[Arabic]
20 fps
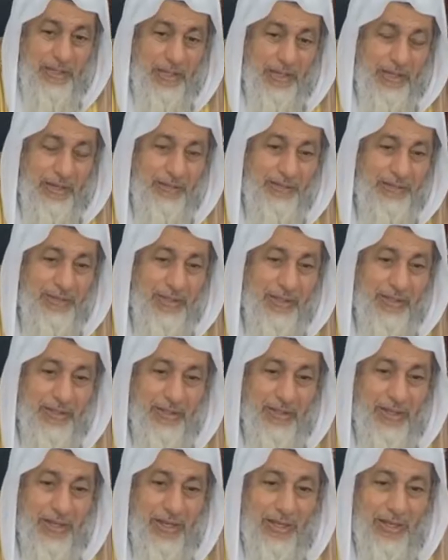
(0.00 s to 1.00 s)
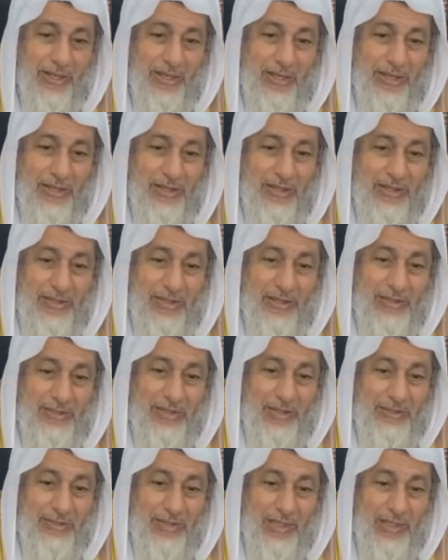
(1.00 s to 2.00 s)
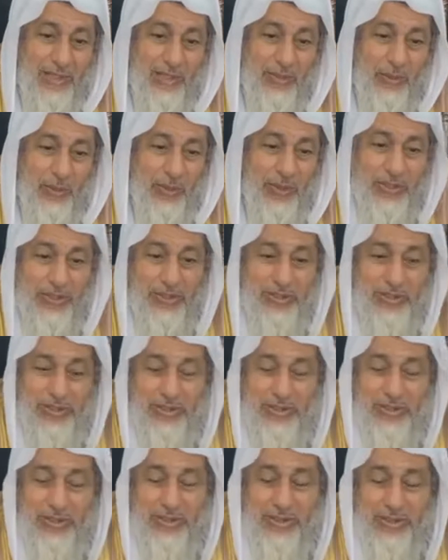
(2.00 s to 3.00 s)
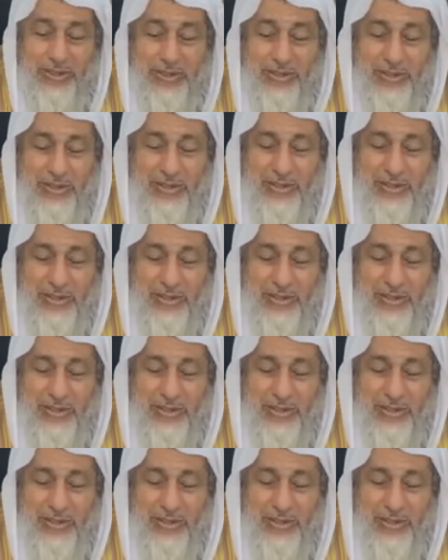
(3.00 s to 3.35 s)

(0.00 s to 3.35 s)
إن حلفت ضاع كذبت وإن